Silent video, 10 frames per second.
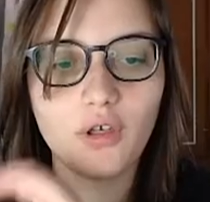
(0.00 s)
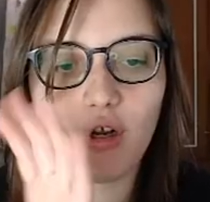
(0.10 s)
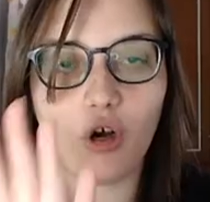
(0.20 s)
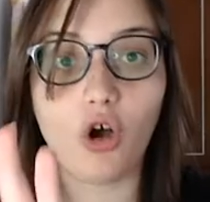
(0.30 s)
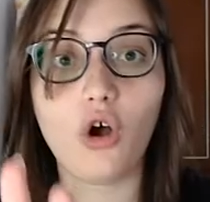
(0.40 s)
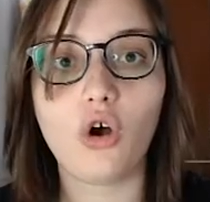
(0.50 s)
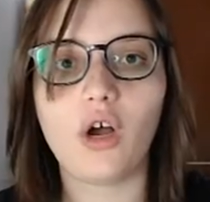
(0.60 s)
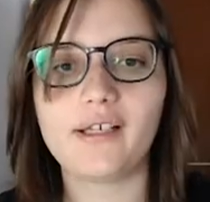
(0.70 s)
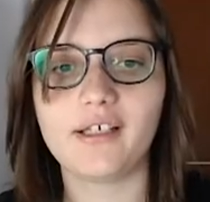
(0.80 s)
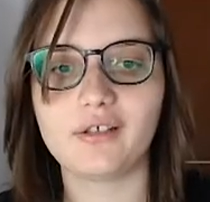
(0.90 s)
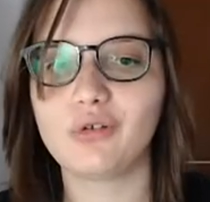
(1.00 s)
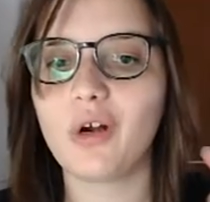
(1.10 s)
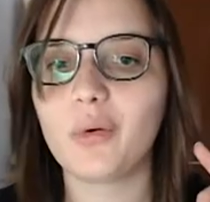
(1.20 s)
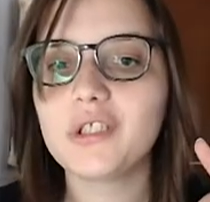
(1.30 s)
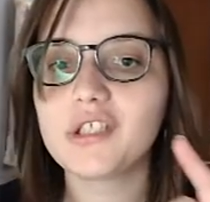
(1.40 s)
Oh, addirittura
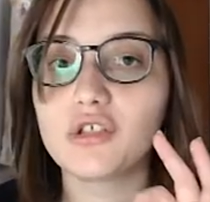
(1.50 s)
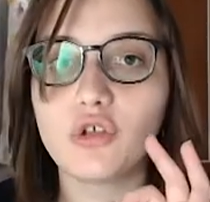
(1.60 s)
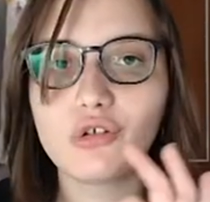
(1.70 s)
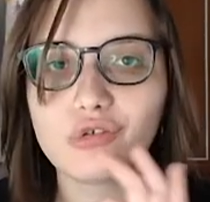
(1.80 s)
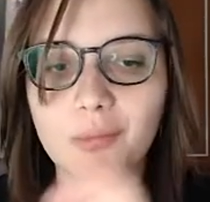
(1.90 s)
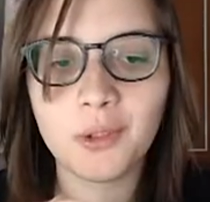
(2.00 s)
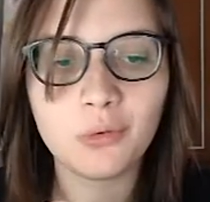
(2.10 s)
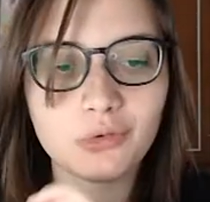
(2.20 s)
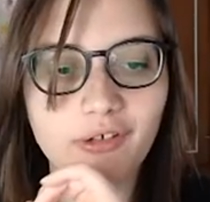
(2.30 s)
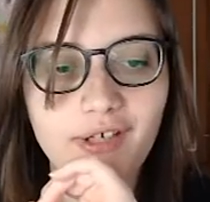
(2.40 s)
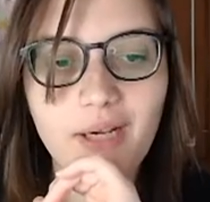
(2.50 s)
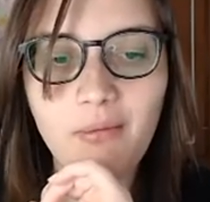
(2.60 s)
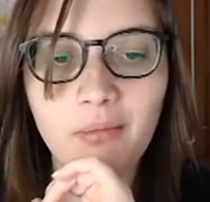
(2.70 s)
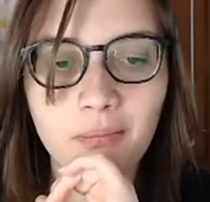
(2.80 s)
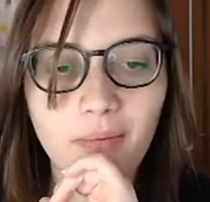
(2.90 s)
questo è di 8 minuti, vediamo
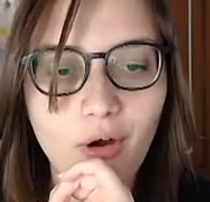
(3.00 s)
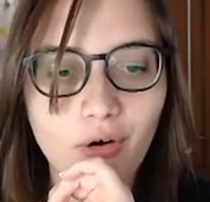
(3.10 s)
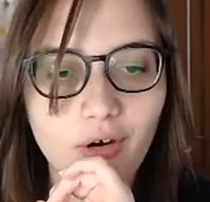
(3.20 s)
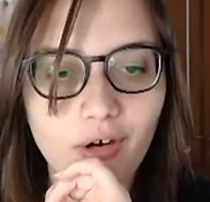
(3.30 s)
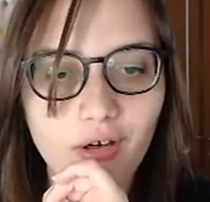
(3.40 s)
un poco.